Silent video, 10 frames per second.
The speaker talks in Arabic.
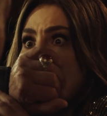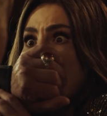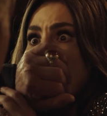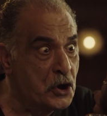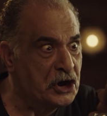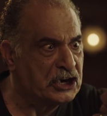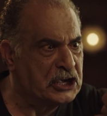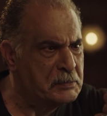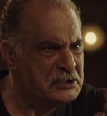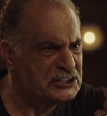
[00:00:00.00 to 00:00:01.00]
اوعي
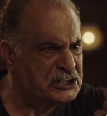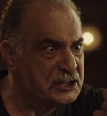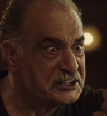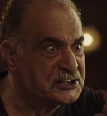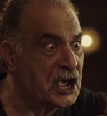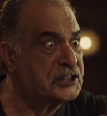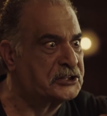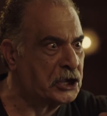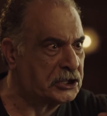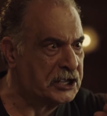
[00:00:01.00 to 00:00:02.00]
تجيبي سيره
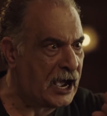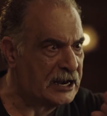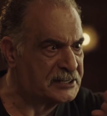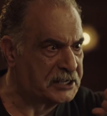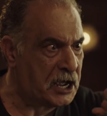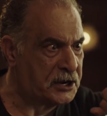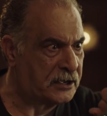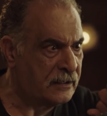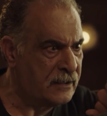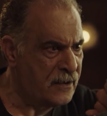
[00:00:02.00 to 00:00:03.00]
ستك دي على لسانك